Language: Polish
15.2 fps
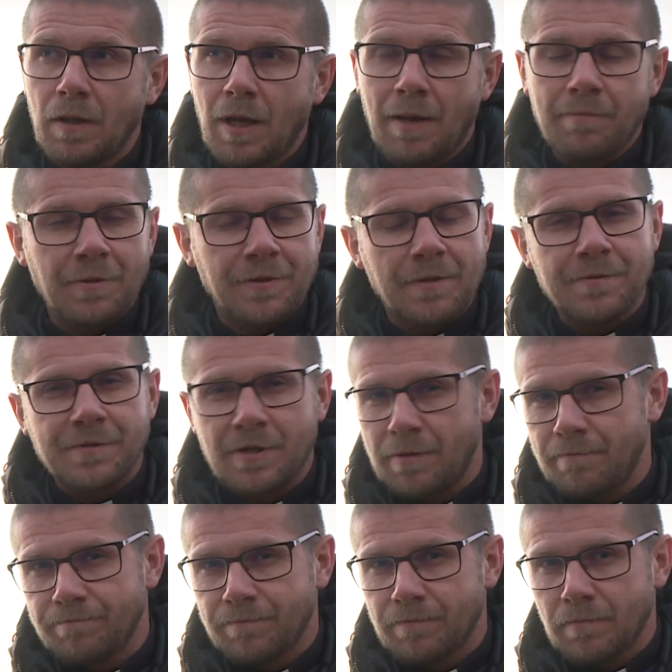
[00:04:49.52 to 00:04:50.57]
A potem
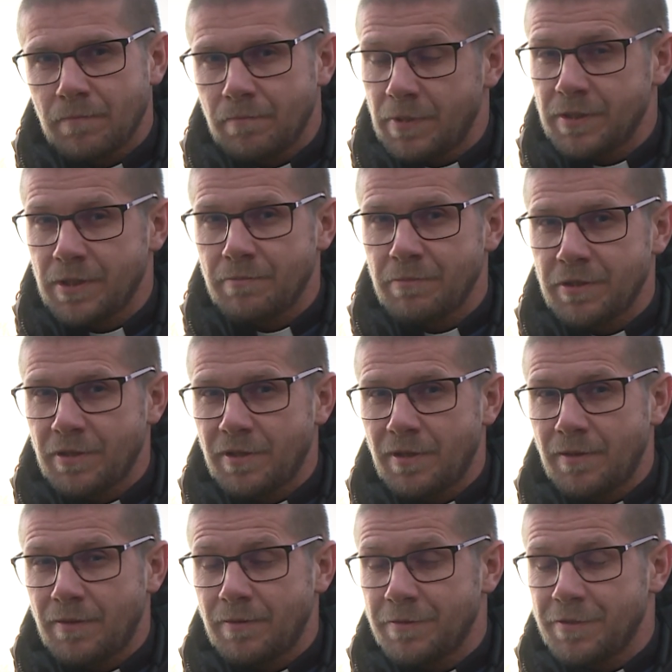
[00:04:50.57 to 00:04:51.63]
co? Będziemy
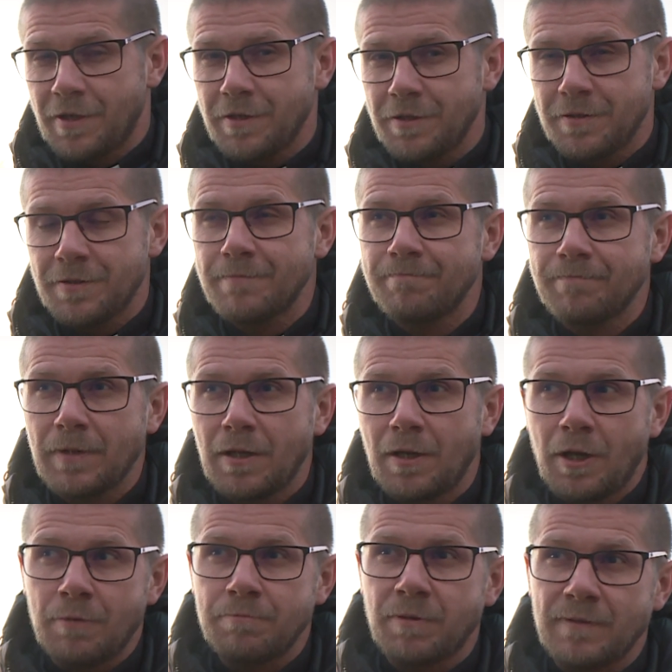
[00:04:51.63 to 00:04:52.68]
się dzielić,
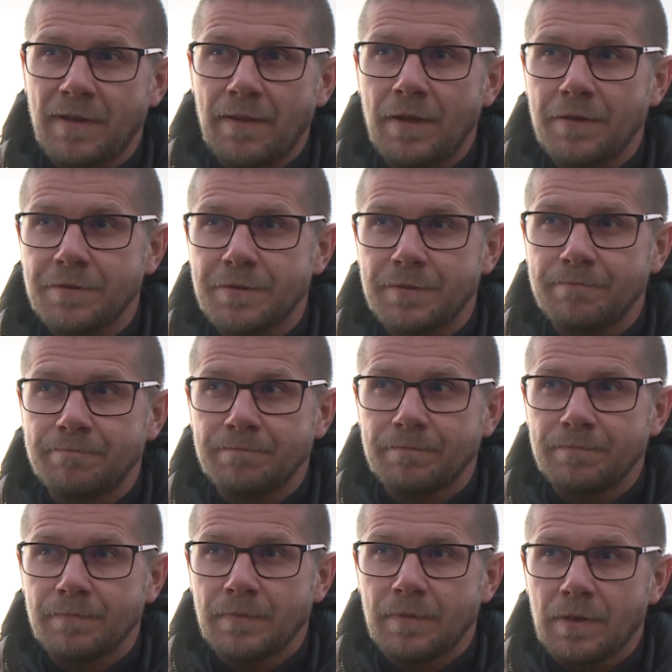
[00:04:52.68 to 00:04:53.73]
opowiadać,
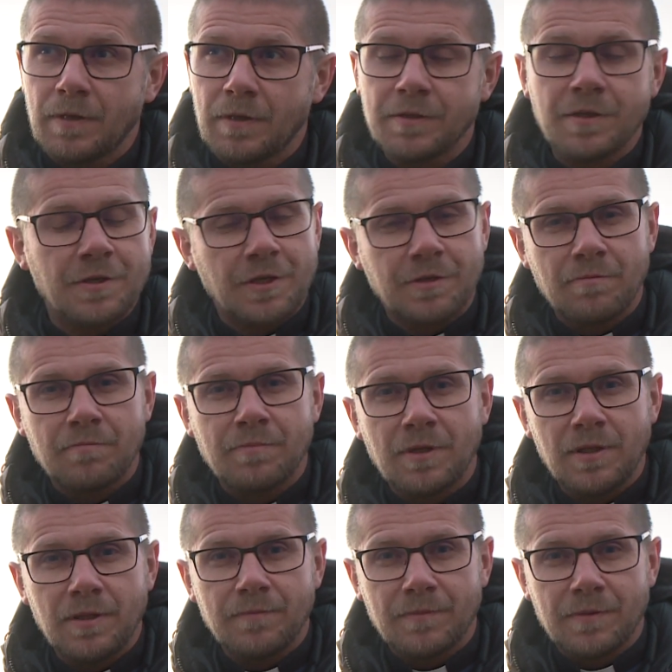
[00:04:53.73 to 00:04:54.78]
gdzie żeśmy
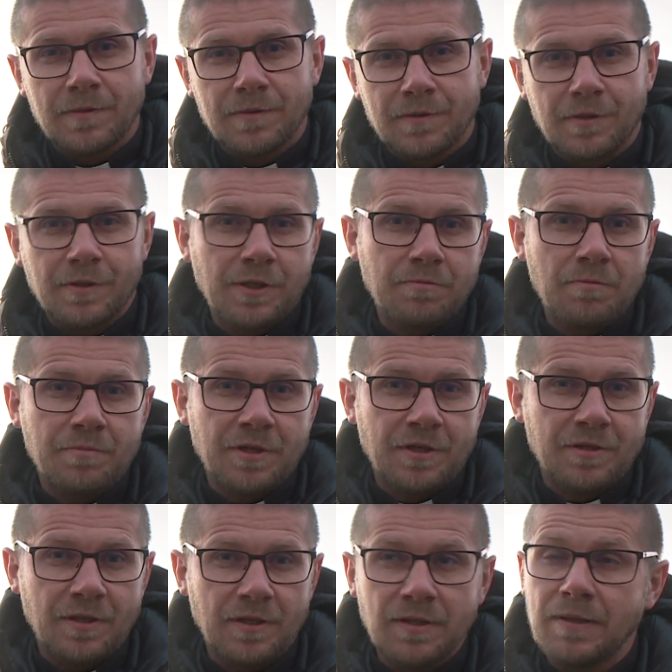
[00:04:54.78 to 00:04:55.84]
byli, co żeśmy
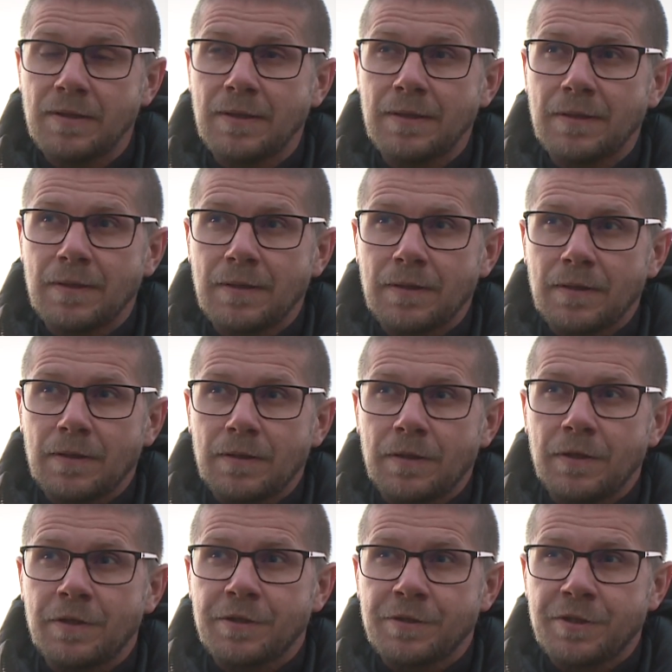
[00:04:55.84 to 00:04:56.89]
przeżyli
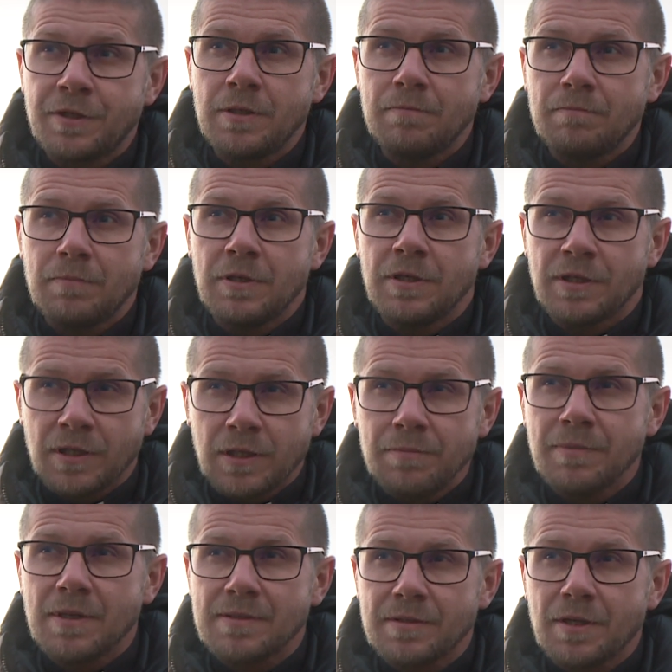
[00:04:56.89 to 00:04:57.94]
i kim, i
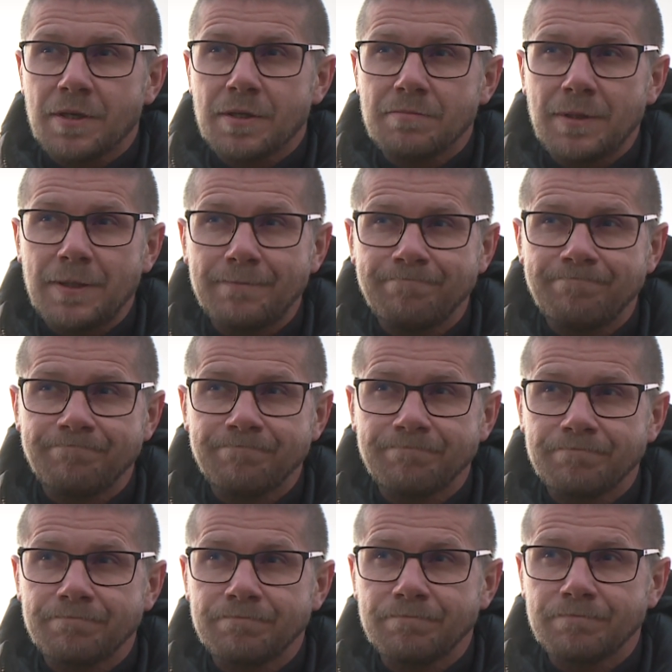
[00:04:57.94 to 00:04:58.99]
kim jesteśmy.
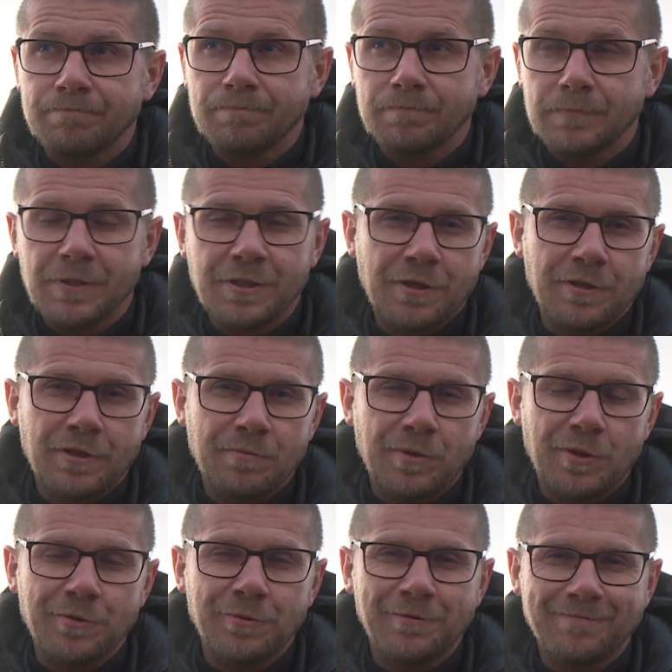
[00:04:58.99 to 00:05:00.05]
Dzięki
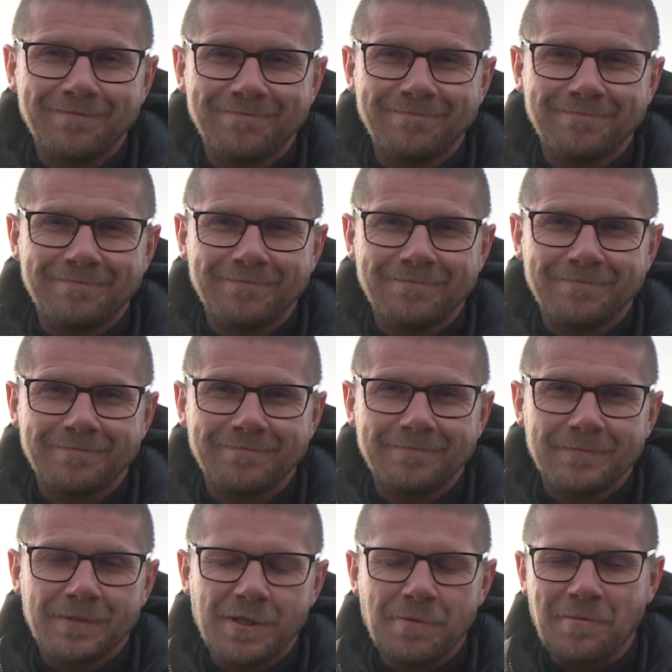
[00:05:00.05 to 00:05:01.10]
Bogu.
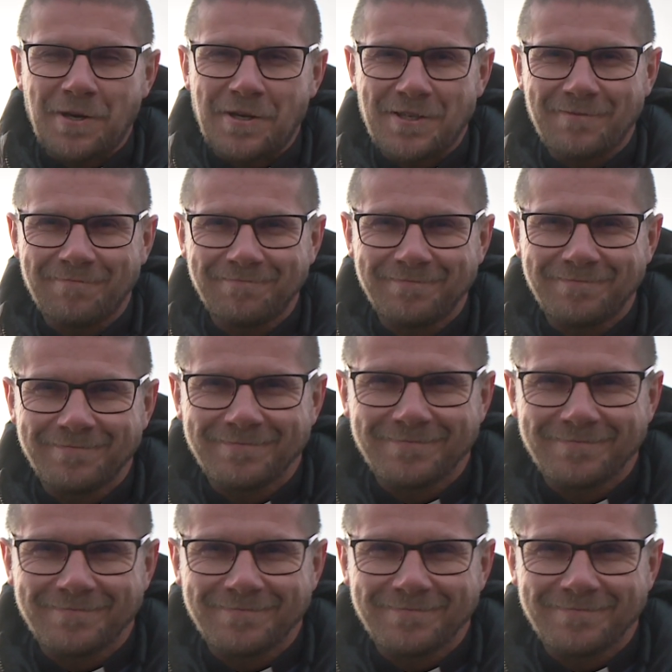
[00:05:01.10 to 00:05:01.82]
Zapraszam.